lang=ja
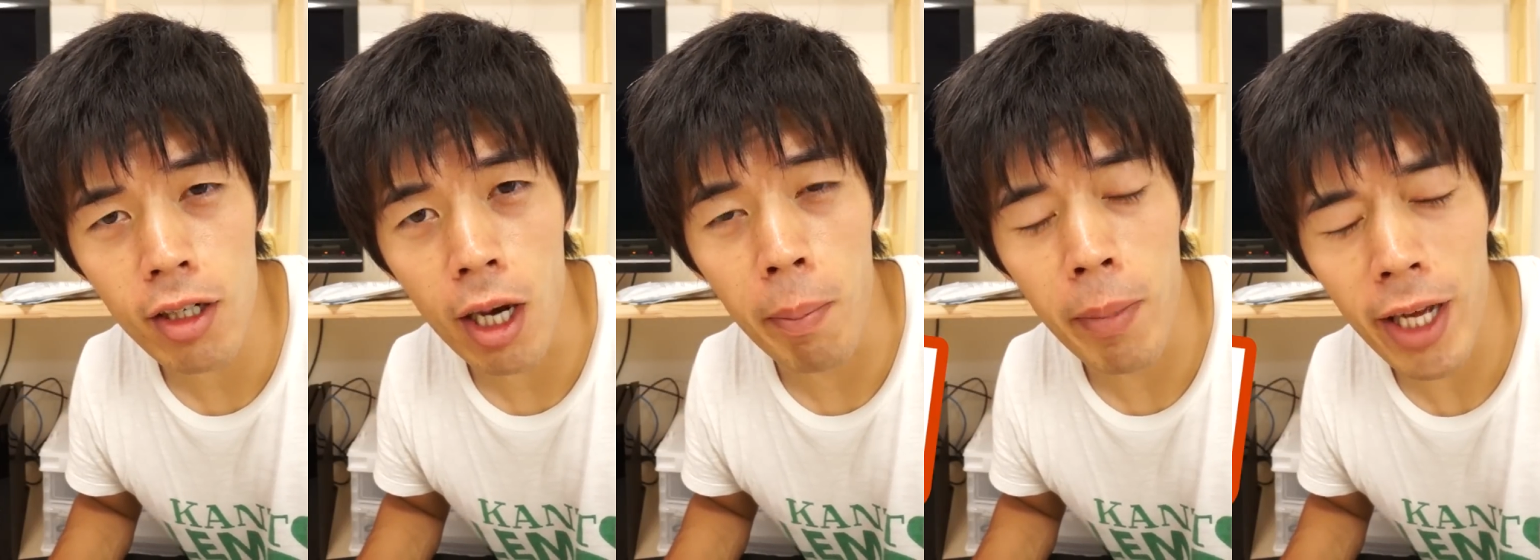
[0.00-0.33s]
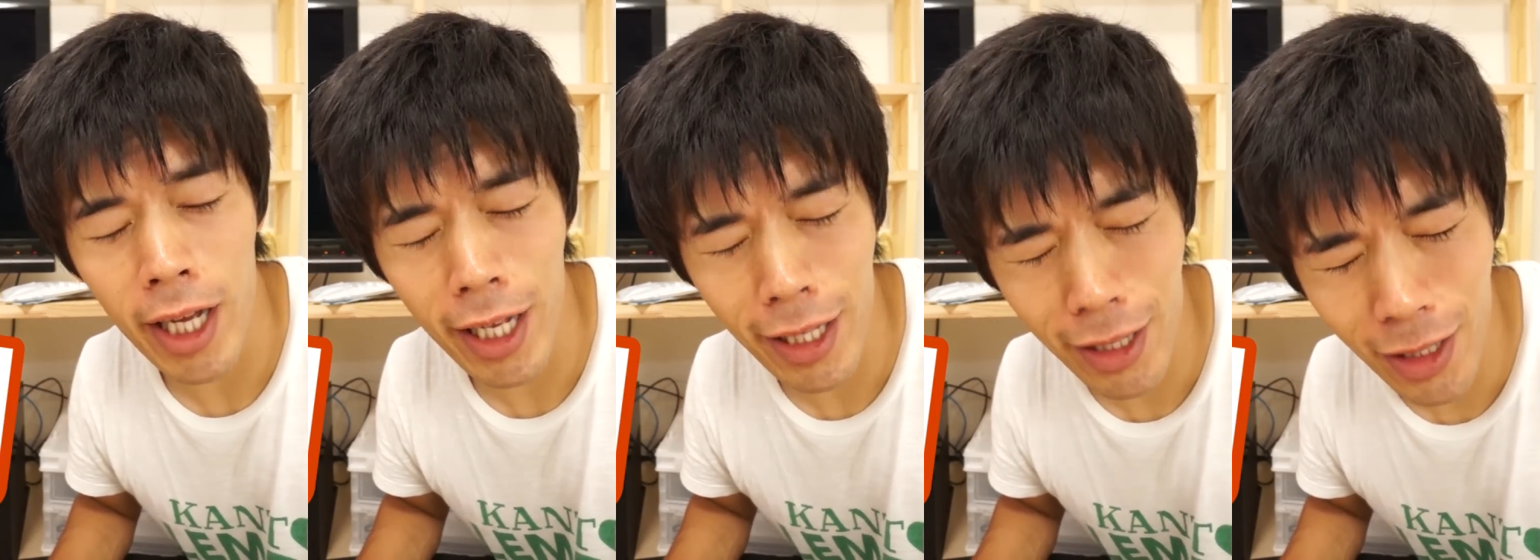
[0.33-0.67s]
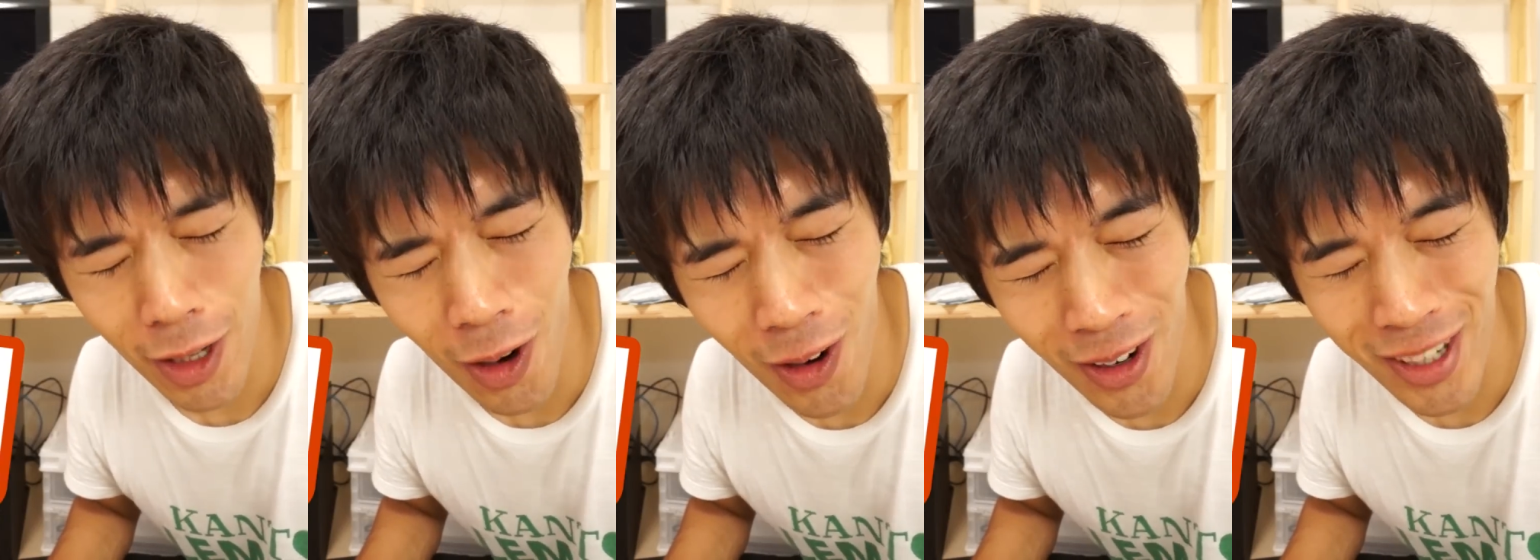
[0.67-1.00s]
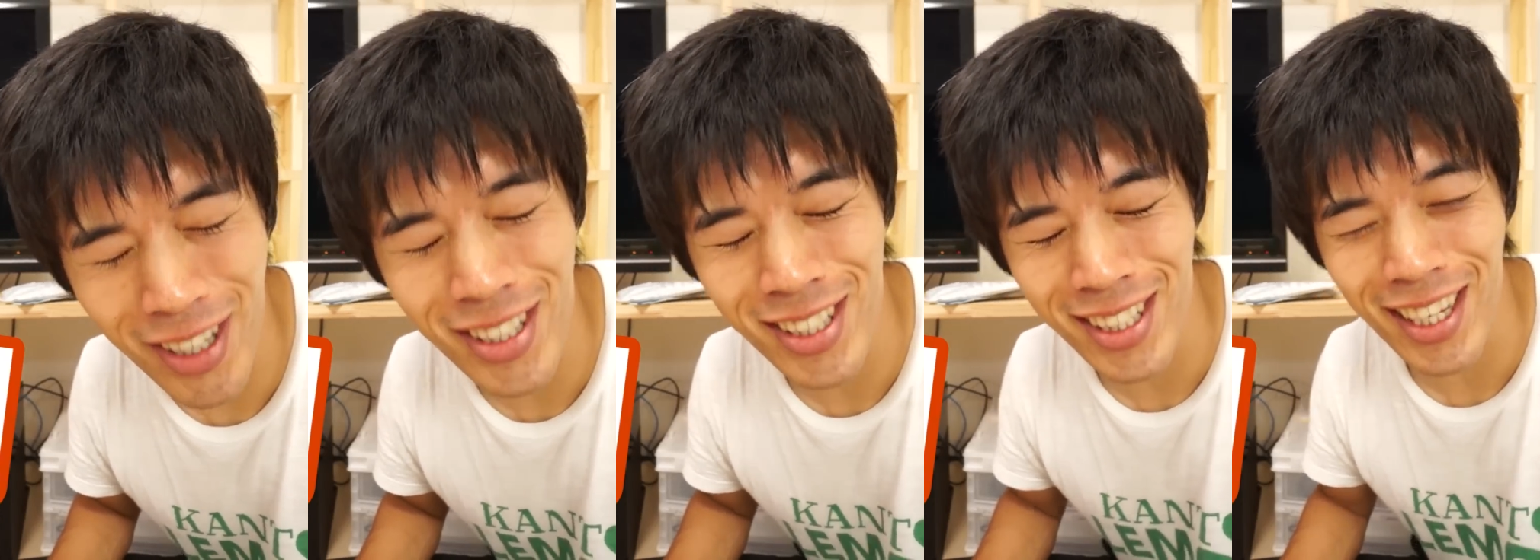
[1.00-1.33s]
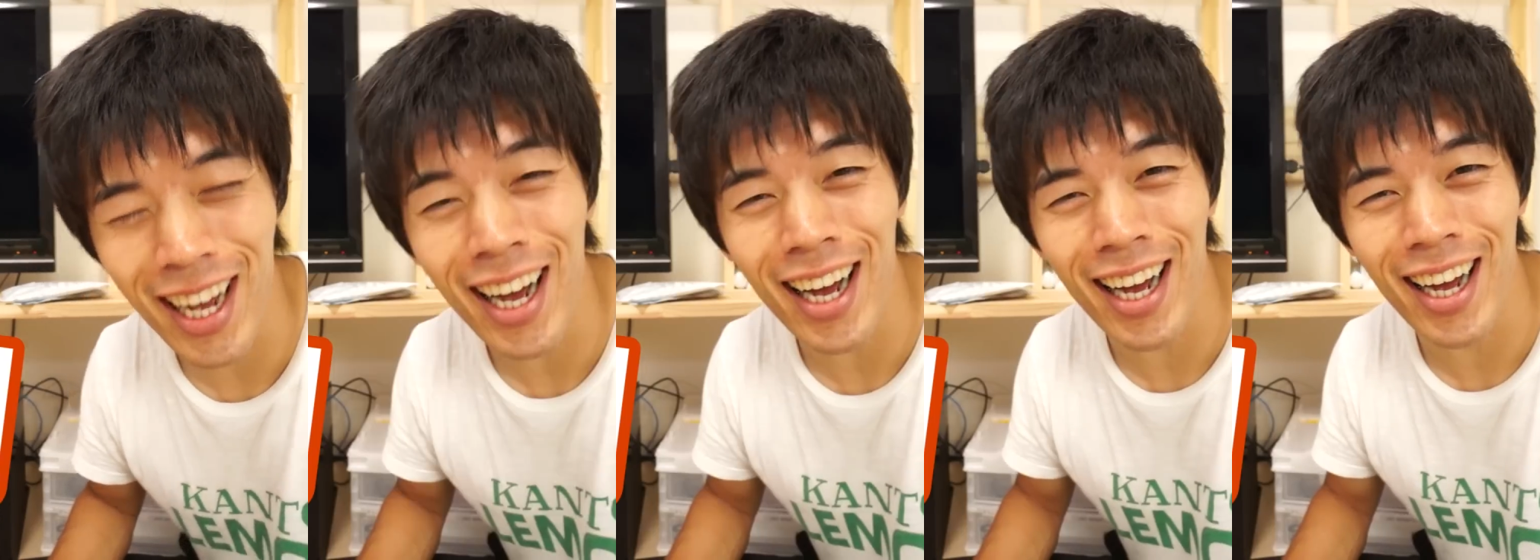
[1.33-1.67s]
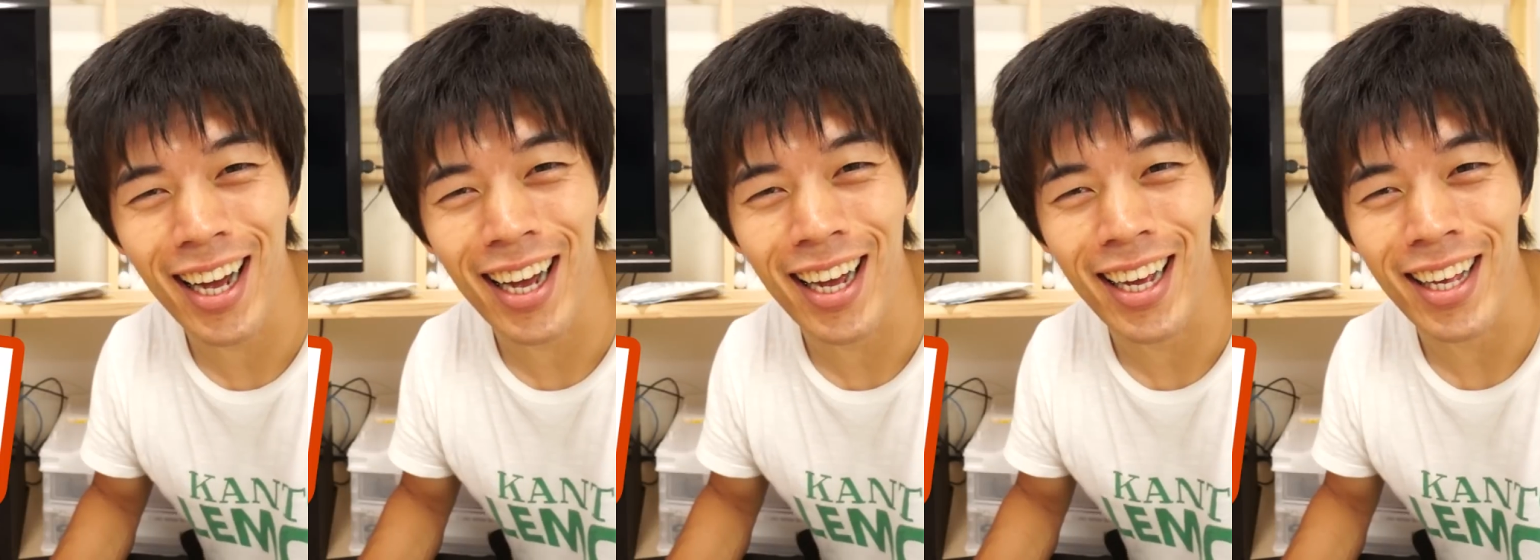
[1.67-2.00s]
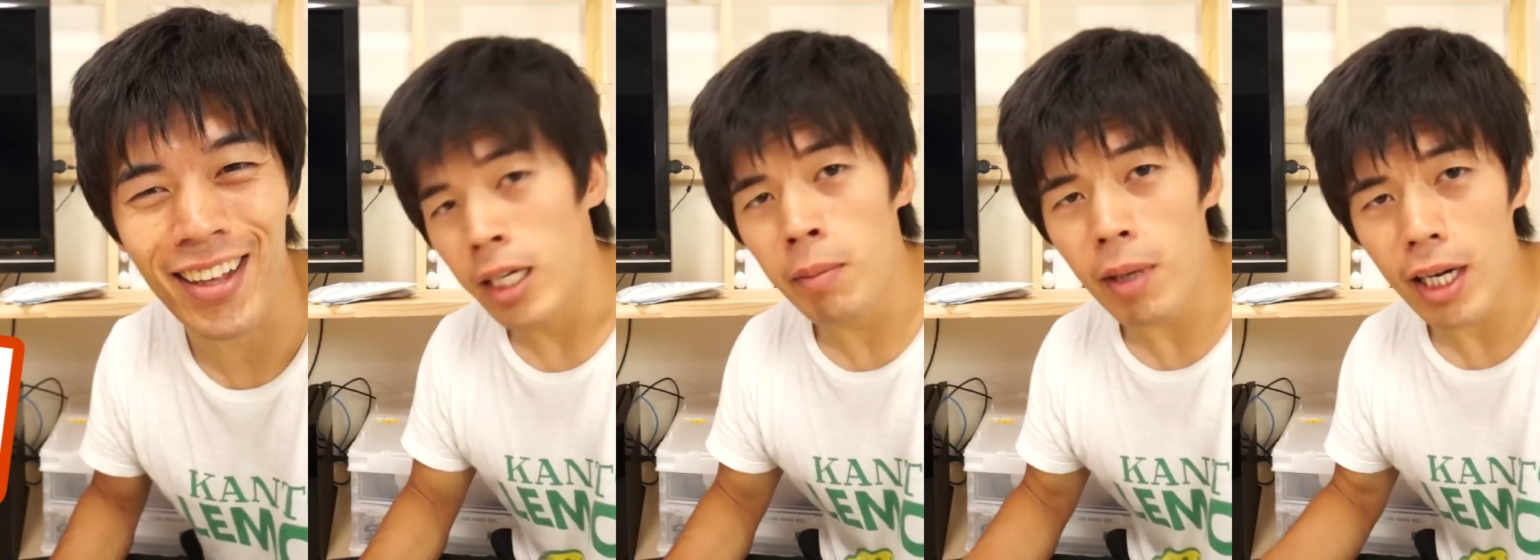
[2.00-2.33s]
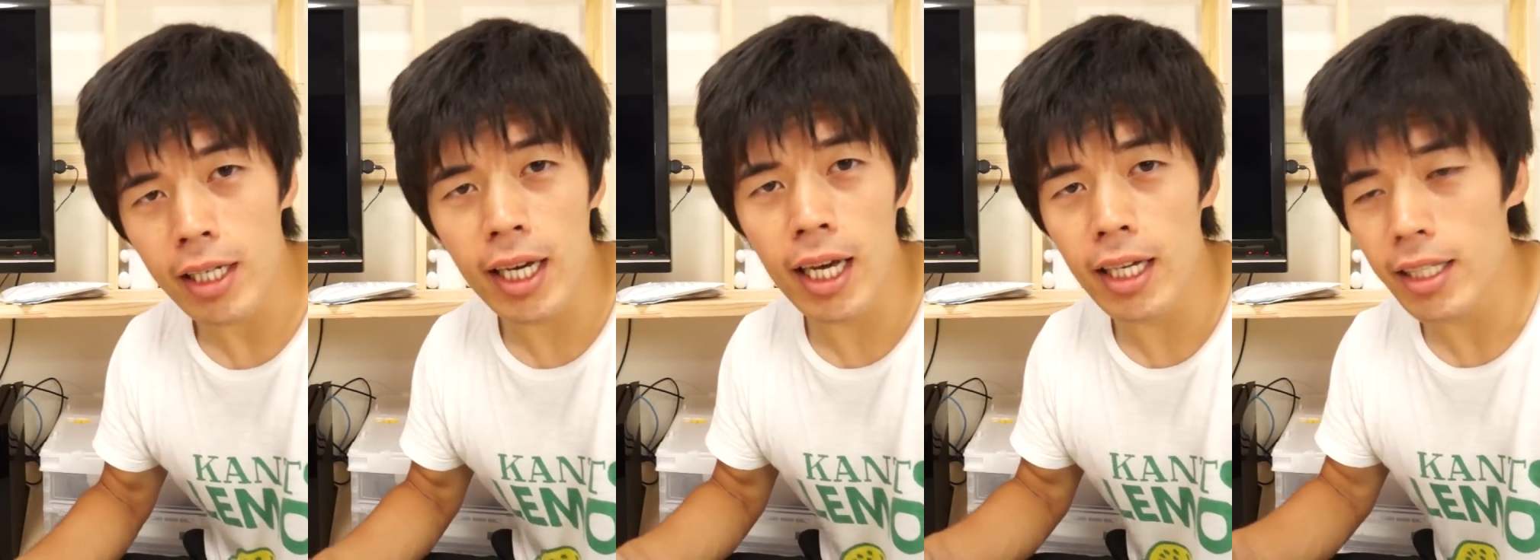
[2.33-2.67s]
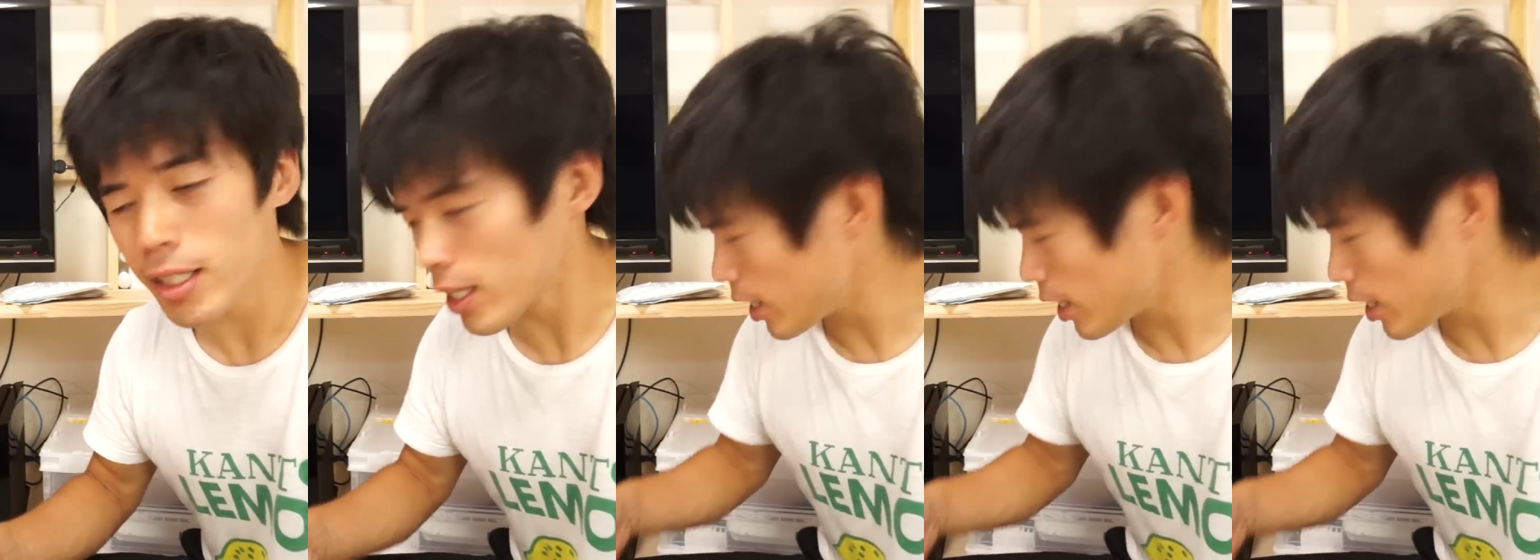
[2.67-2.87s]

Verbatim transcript: のがめんどくさい。今現